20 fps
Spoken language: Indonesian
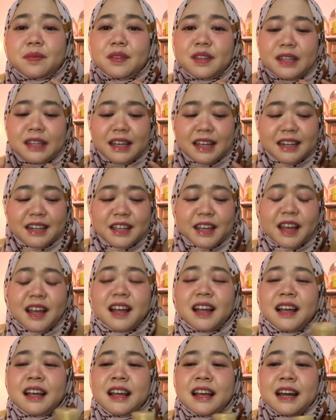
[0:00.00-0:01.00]
Jadinya
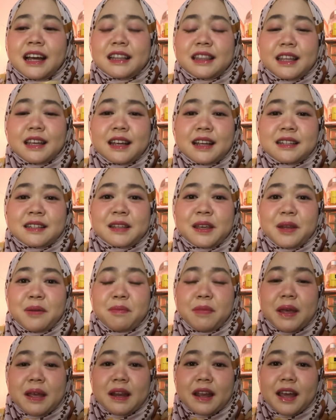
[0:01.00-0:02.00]
ketika skin
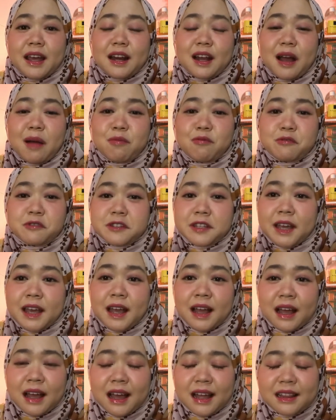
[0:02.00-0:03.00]
barrier kamu
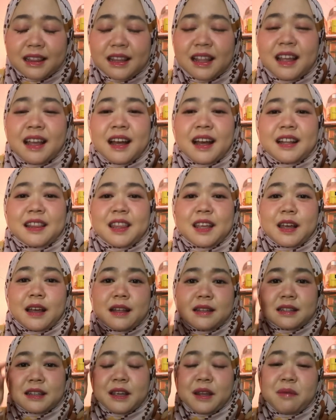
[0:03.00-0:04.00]
sehat,
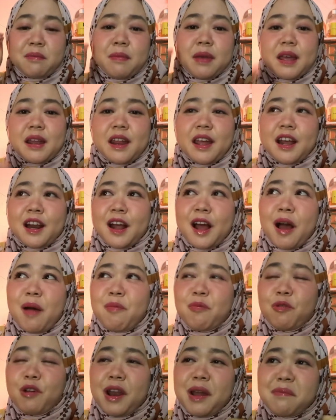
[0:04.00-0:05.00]
ketika skin barrier
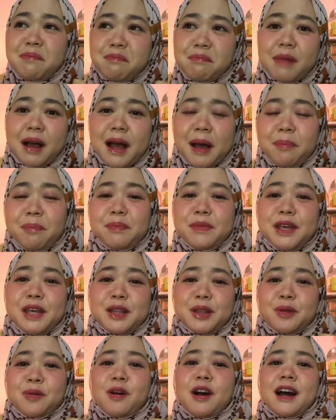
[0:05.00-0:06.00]
kamu lembab,
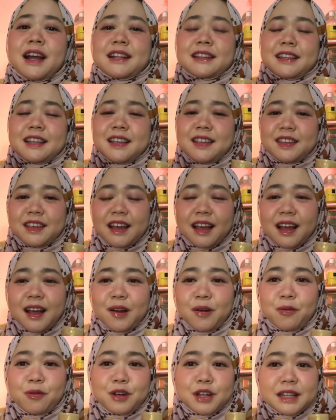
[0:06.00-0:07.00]
itu artinya
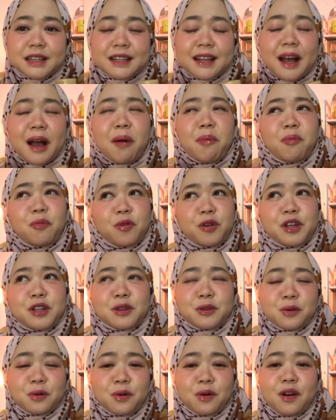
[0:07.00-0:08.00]
kulit kamu
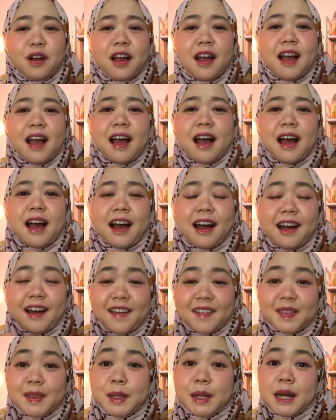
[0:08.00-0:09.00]
itu
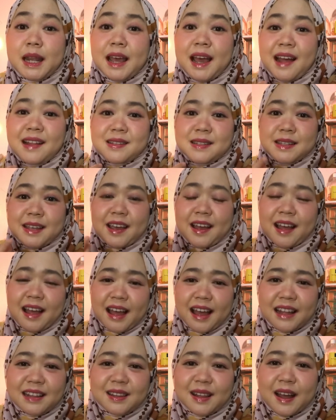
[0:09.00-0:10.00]
akan terlihat
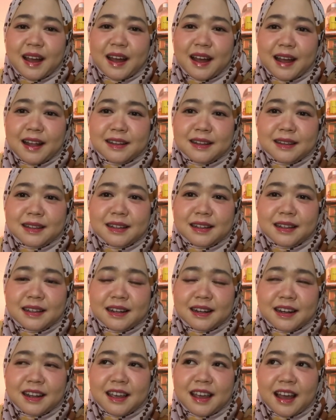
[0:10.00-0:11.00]
sehat, akan
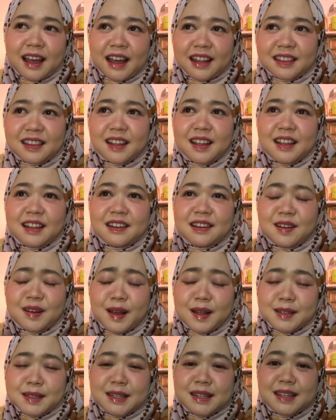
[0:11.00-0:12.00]
terlihat
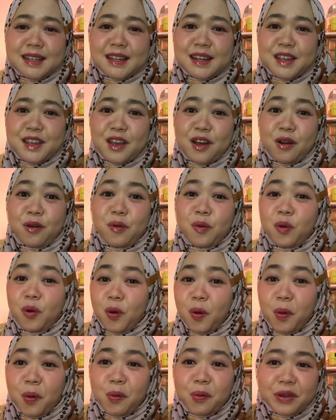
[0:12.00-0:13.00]
dengan sendirinya
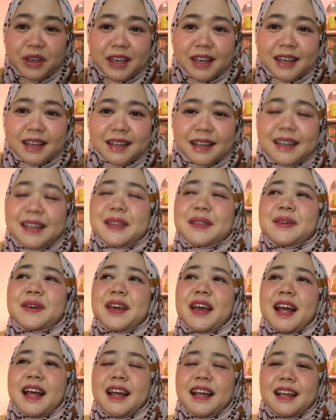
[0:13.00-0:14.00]
glowing gitu ya